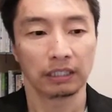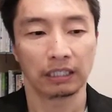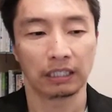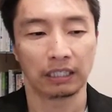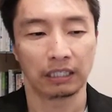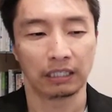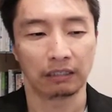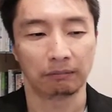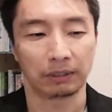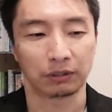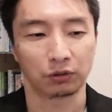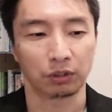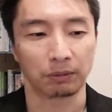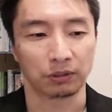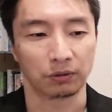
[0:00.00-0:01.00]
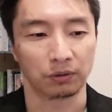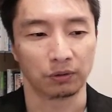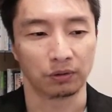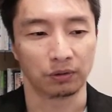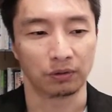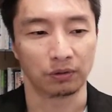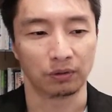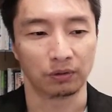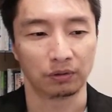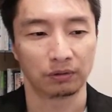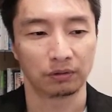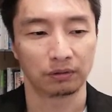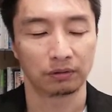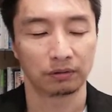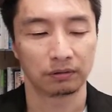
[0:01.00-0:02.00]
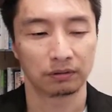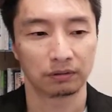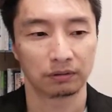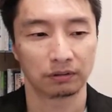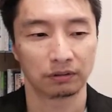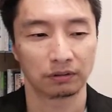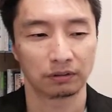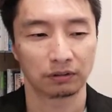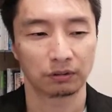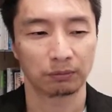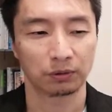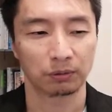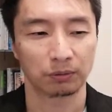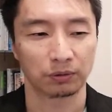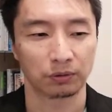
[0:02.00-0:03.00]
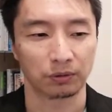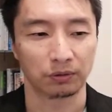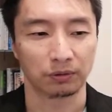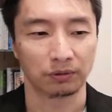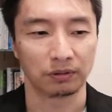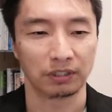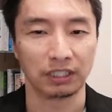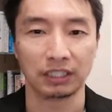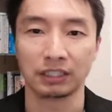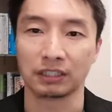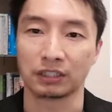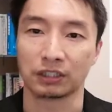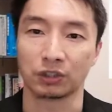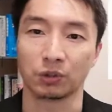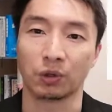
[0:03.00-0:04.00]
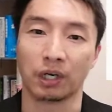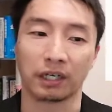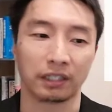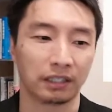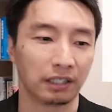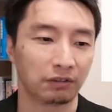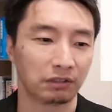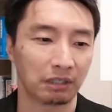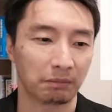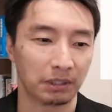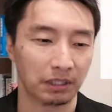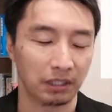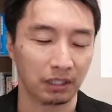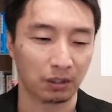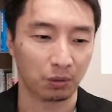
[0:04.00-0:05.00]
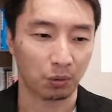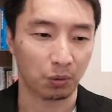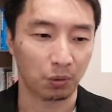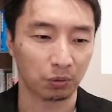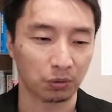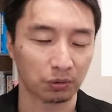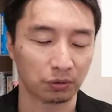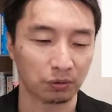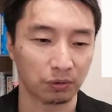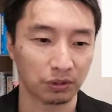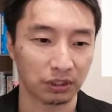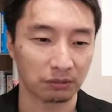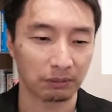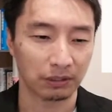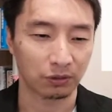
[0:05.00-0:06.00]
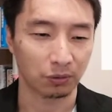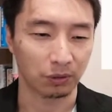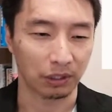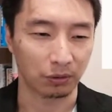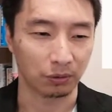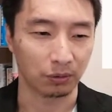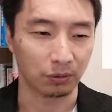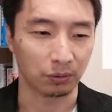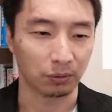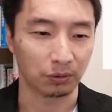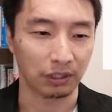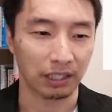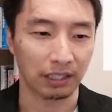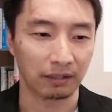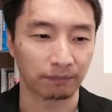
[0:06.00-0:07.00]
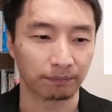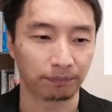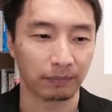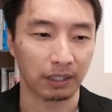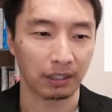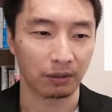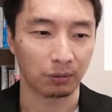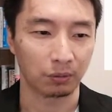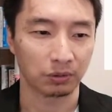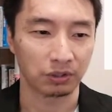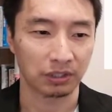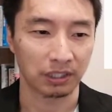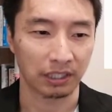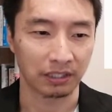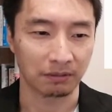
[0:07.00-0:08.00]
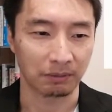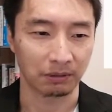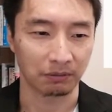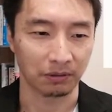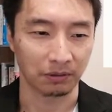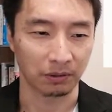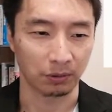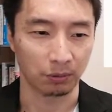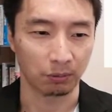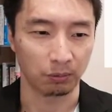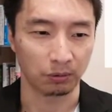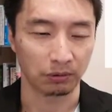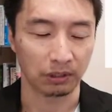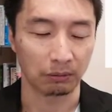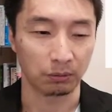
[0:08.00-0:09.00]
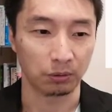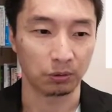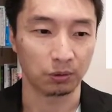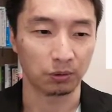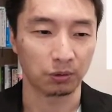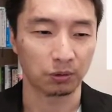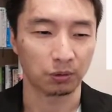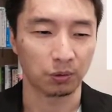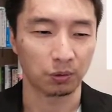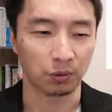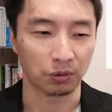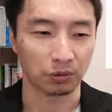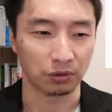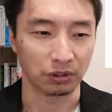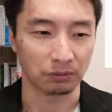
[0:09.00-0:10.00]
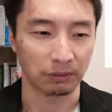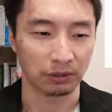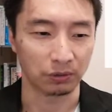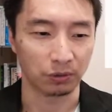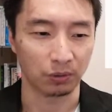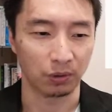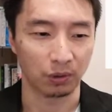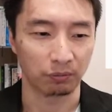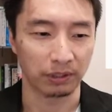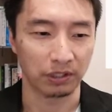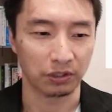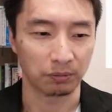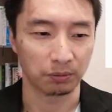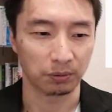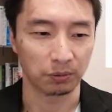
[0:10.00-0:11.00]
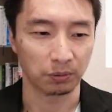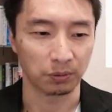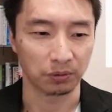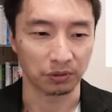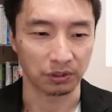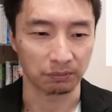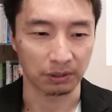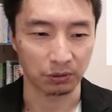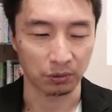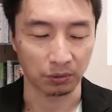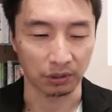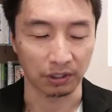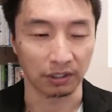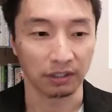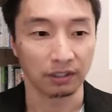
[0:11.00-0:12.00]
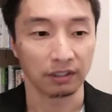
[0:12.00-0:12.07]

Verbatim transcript: えー、まあ、例えばその、そもそもその認知を上げていくために広告を打ちましょうねということで、えー、こっちから始まるんですけど、例えば Google 広告打ちましょう、Facebook 広告打ちましょうと。